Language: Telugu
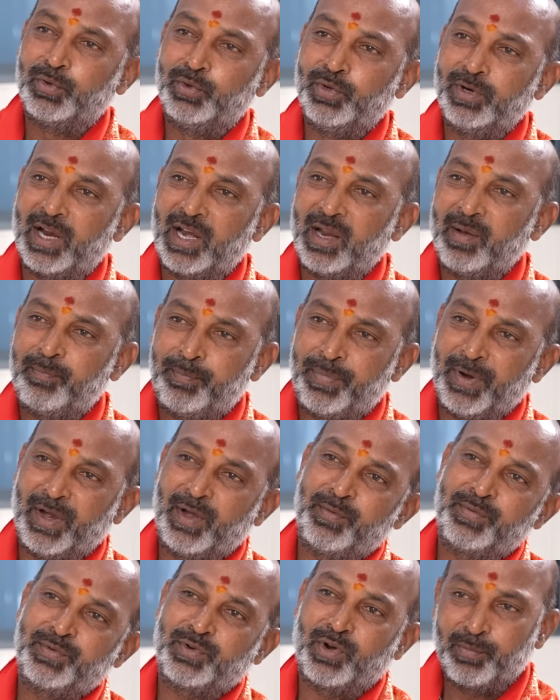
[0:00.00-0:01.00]
బుద్ధి ఉండాలి
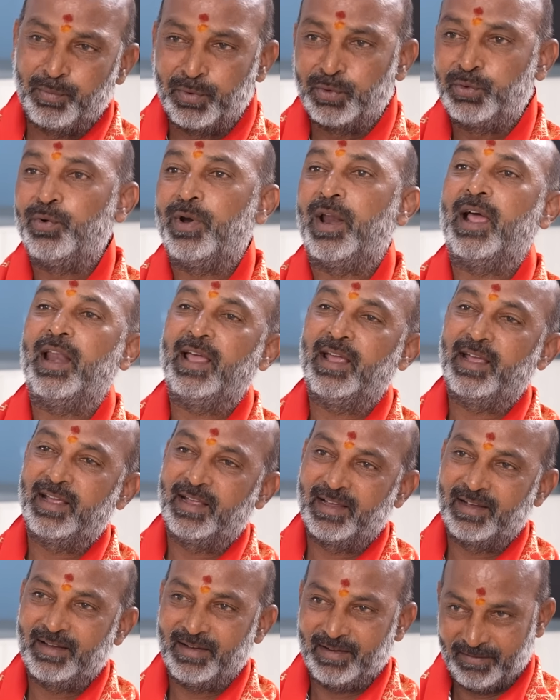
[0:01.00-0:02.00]
పెట్టించుకోవడానికి బుద్ధి ఉండాలి
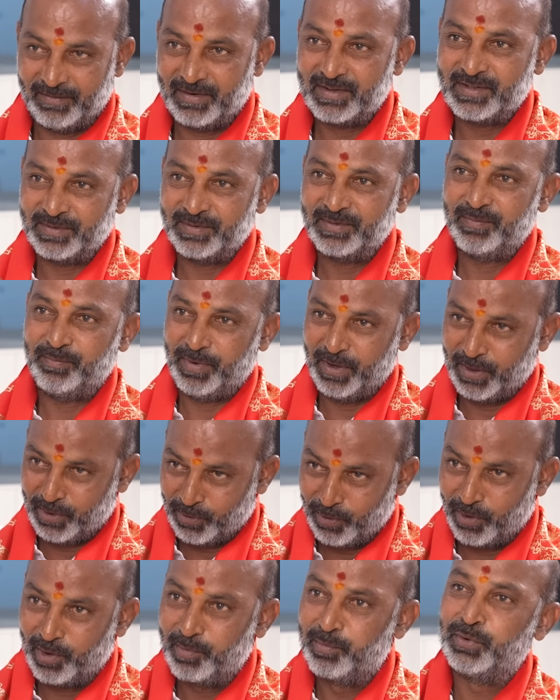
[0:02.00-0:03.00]

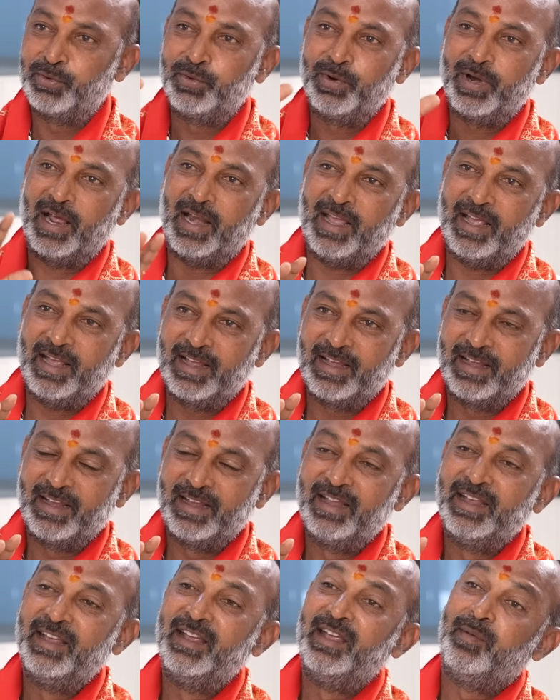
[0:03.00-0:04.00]
పెట్టడానికి బుద్ధి ఉండాలి
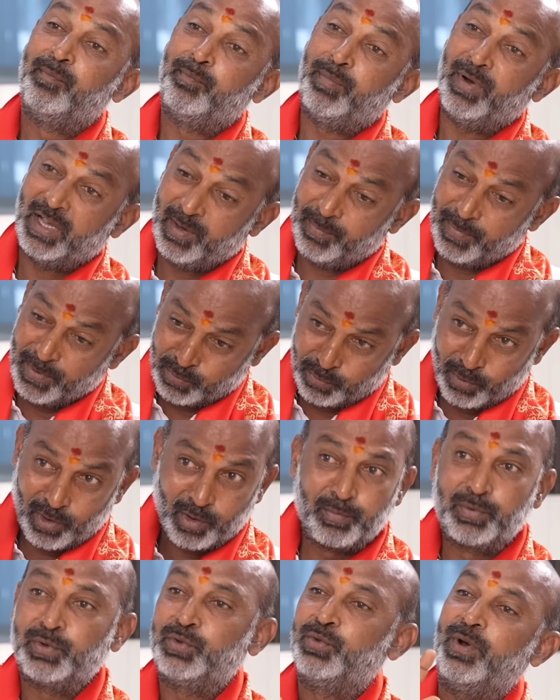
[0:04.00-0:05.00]
పెట్టి
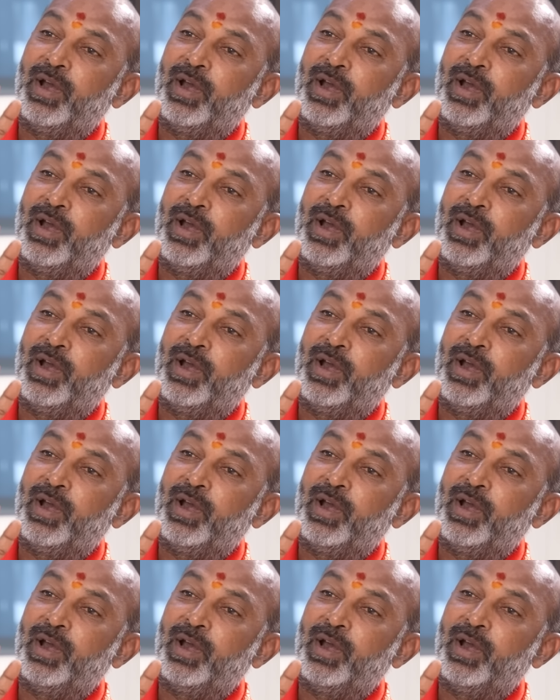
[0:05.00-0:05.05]
పిచ్చుకోవడానికి బుద్ధి